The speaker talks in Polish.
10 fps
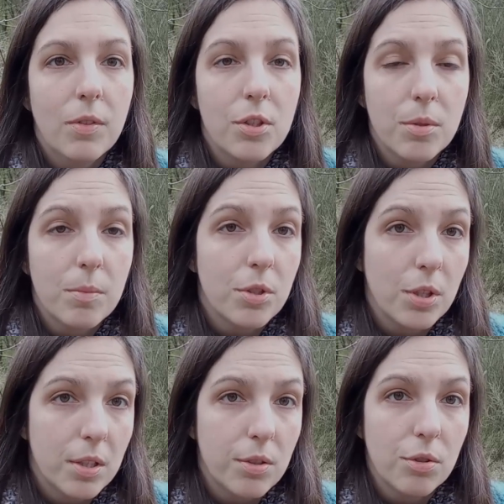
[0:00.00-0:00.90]
i
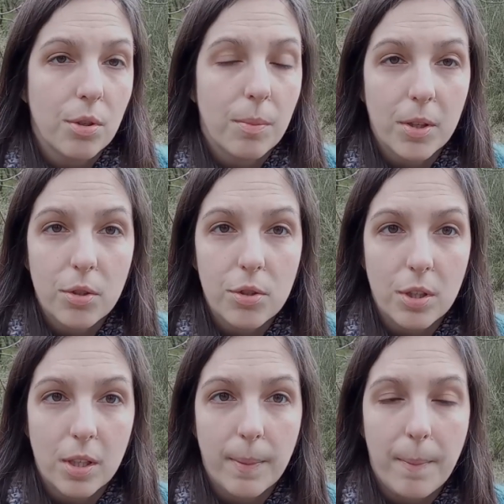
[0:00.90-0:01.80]
wierzymy, że coś
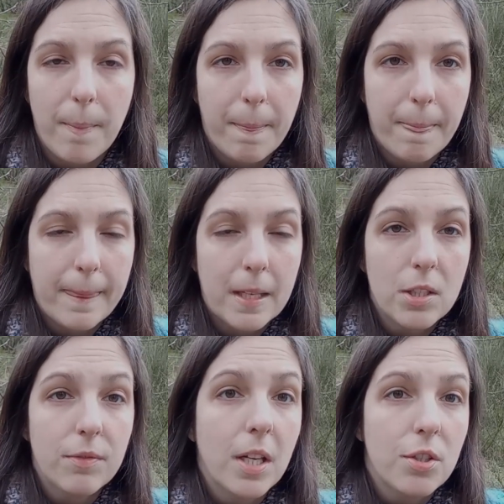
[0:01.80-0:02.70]
dobrego się,
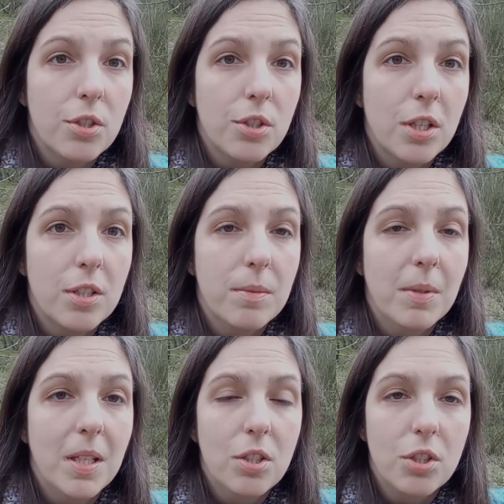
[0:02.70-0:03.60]
mm, się wydarzy,
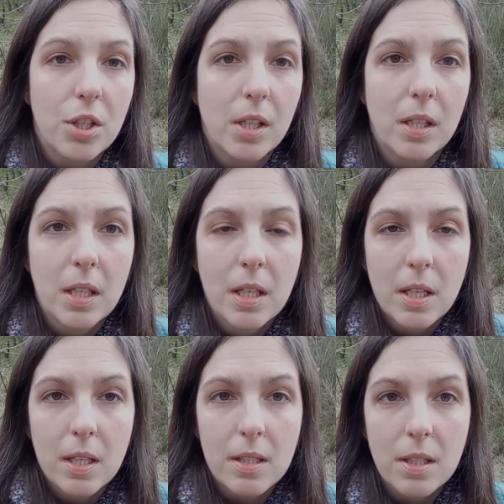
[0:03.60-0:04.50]
że zmieni się
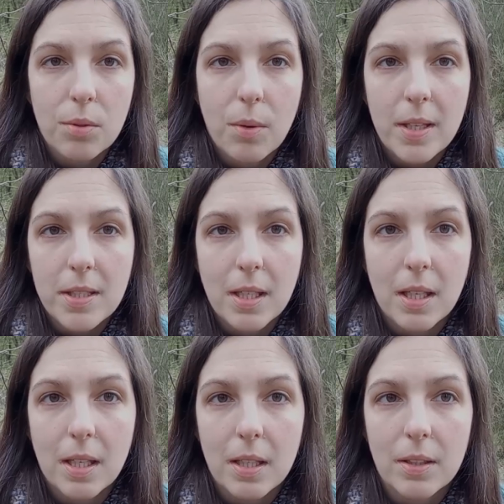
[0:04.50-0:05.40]

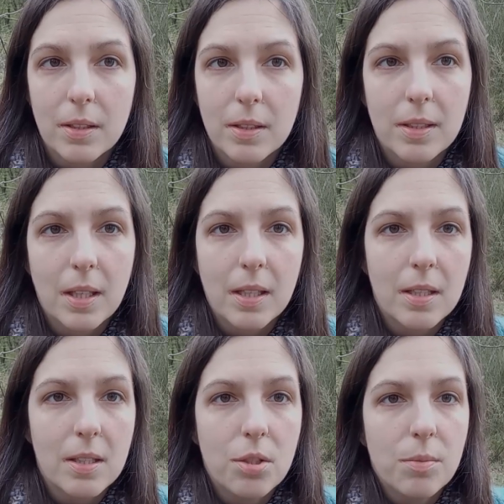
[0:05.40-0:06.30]
sytuacja
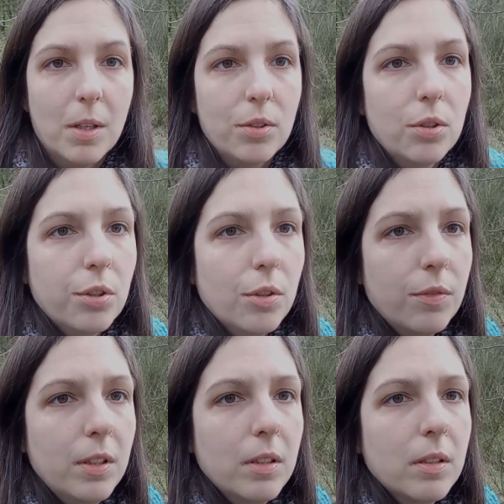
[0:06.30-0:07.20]
tak, jak jesteśmy na to
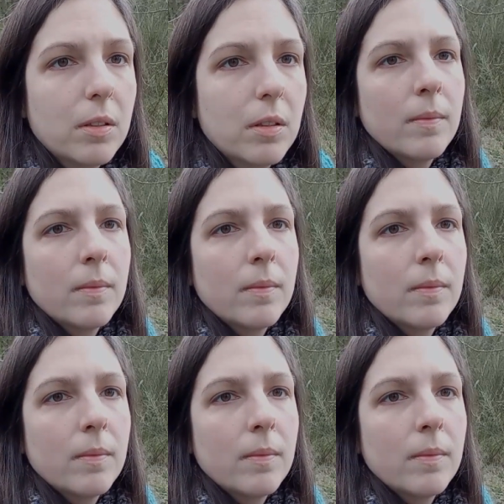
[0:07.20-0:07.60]
gotowi,